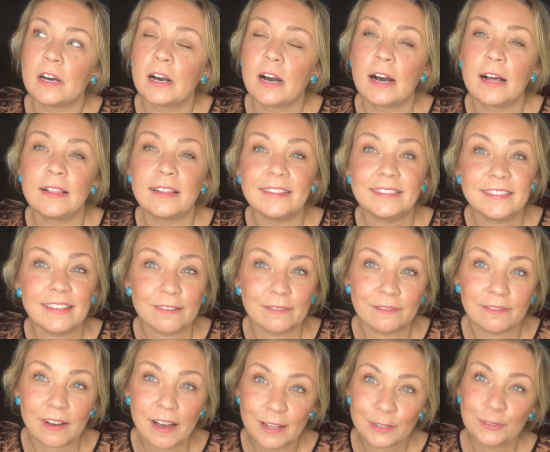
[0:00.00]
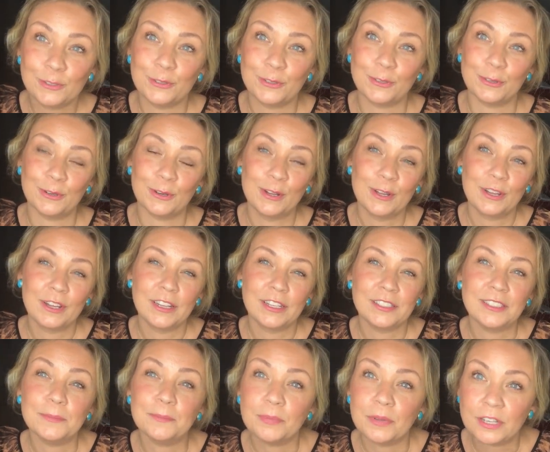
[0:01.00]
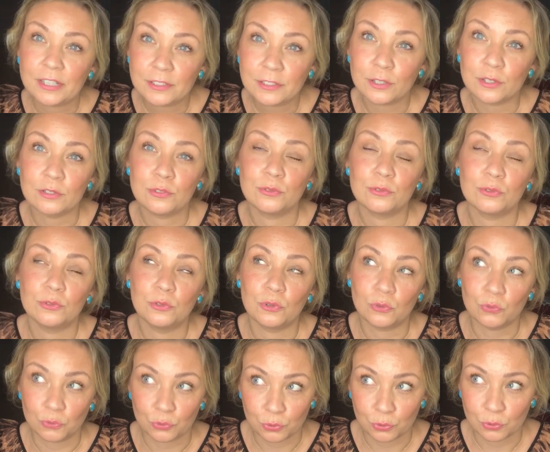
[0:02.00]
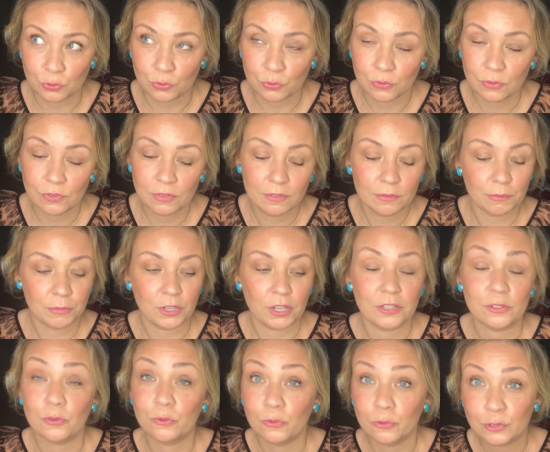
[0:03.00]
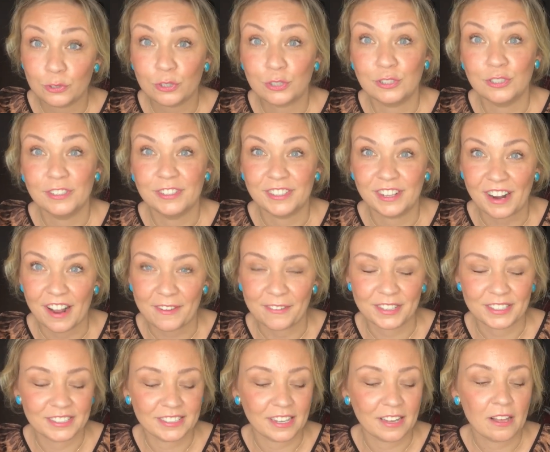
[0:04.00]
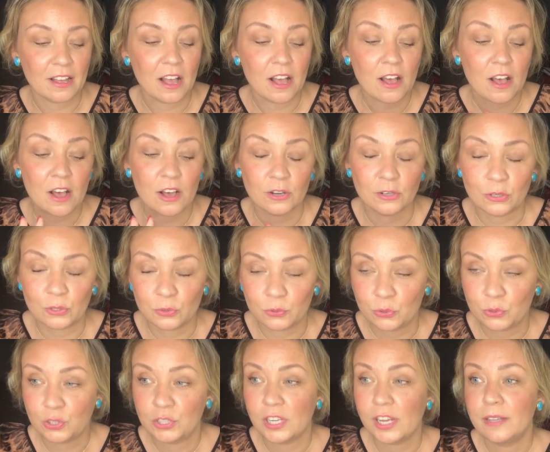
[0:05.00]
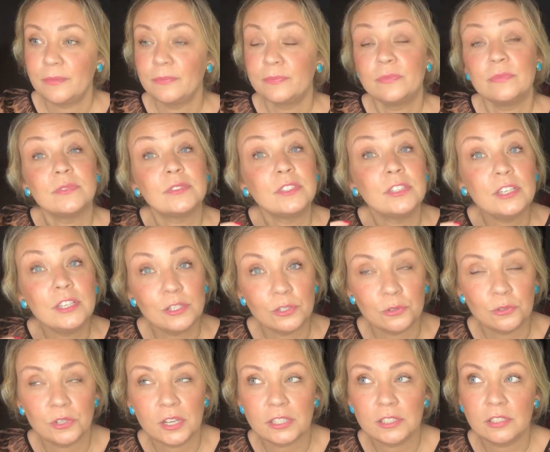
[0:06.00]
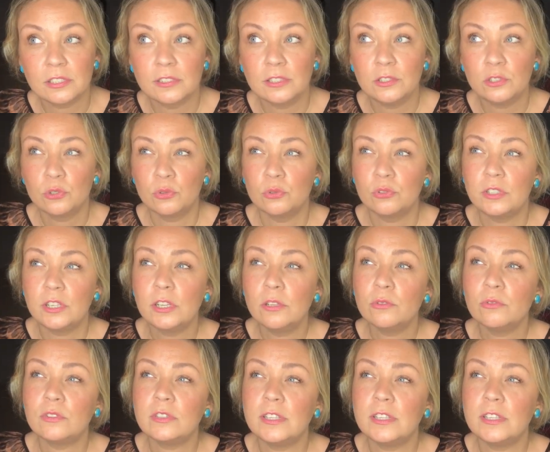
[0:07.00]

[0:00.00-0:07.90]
холодноватую, неприторную грушу. Мне это очень нравится. Груша, дыню я слышу. Дыню,